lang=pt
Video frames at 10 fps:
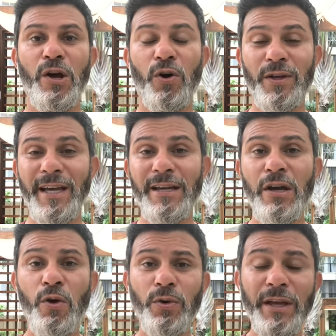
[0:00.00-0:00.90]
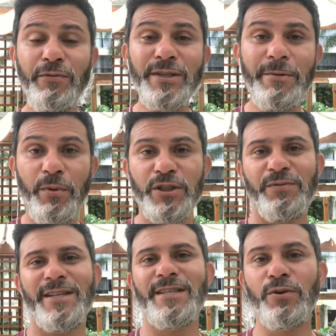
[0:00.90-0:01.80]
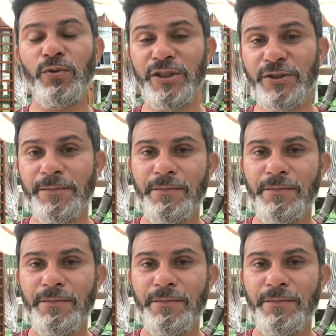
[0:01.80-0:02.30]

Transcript: ok? O que você pode fazer hoje?